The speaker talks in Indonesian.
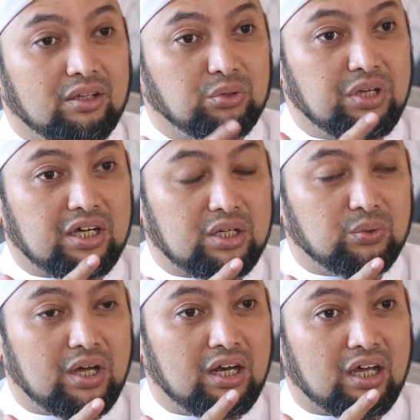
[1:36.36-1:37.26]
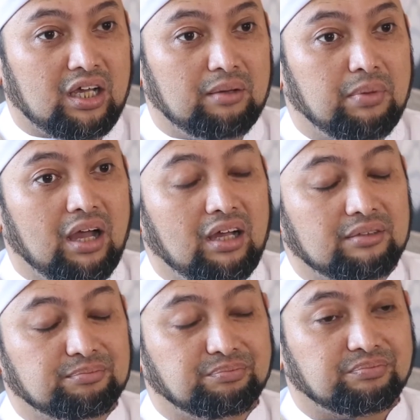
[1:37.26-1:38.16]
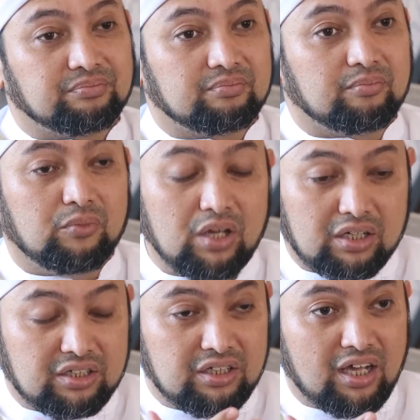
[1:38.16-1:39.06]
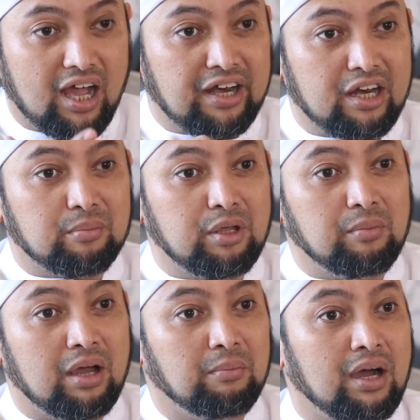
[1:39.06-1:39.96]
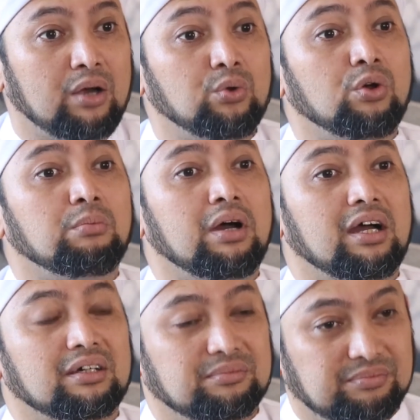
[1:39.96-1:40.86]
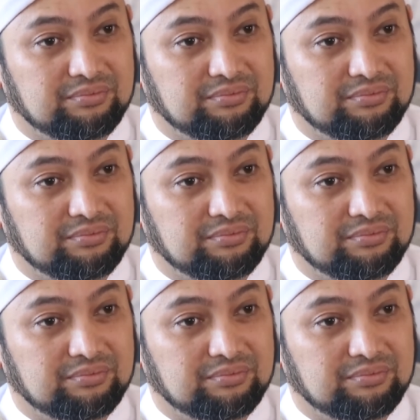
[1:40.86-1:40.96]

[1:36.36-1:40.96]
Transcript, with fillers: Itu yang kedua al-ghibah. Yang ketiga an-namimah, mengadu domba.